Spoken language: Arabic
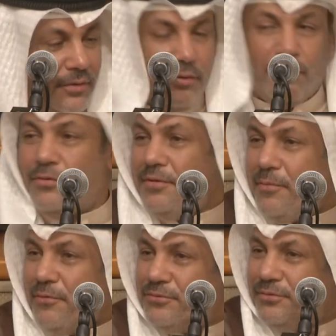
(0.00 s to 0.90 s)
أخونا
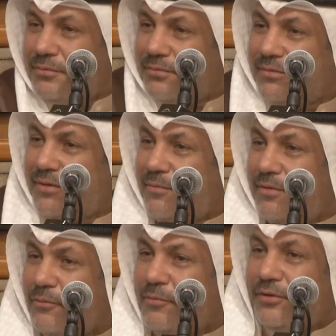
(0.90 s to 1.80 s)
موجود
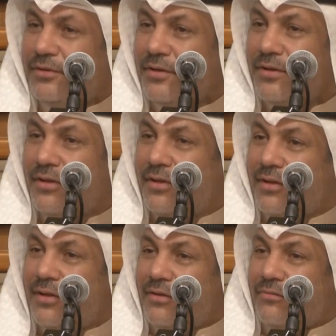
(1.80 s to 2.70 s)
يمنا مو بعيد
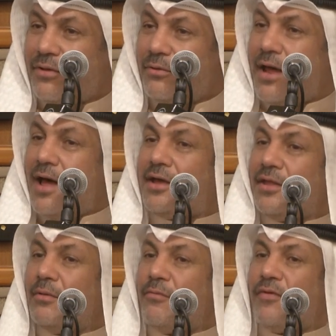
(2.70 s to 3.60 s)
فيقول
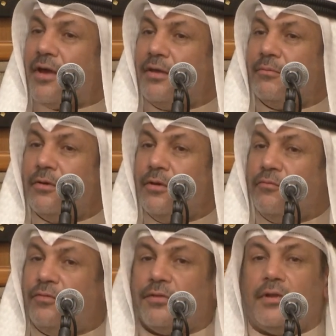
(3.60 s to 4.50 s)
هكذا المفاهيم
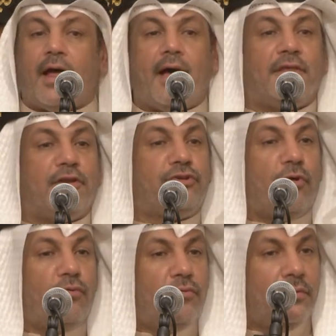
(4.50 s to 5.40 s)
في ظل هذا
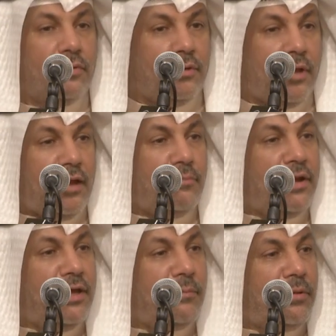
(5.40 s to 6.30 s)
الجو
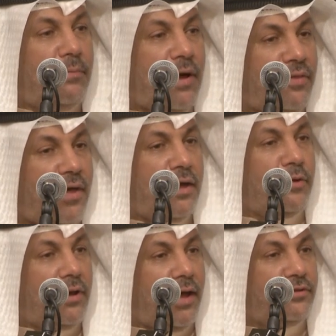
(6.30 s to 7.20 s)
المليء بالبغضاء
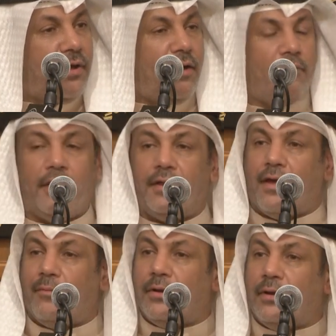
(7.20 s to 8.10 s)
والعداء
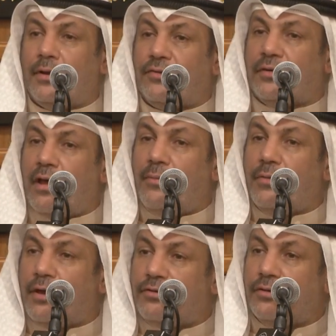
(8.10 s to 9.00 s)
وإذا بالإسلام
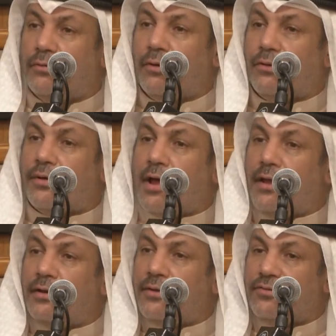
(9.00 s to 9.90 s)
يأتي
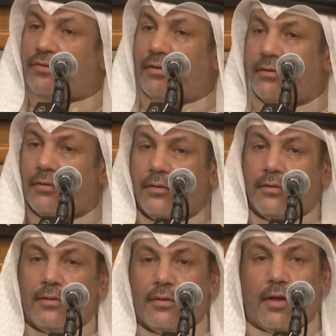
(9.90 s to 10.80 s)
والقرآن ينزل
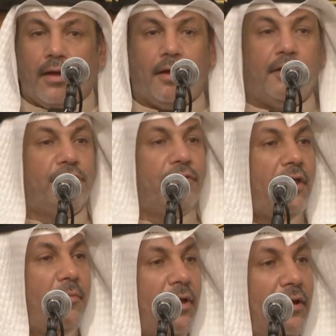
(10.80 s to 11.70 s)
ها
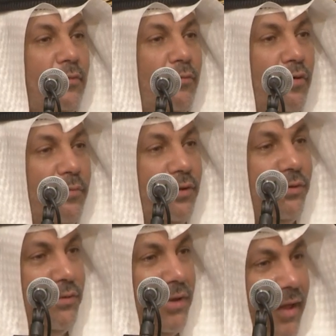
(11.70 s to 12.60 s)
إنما
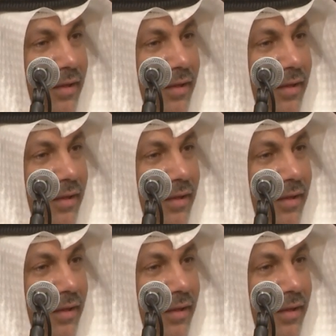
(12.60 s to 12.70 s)
المؤمنون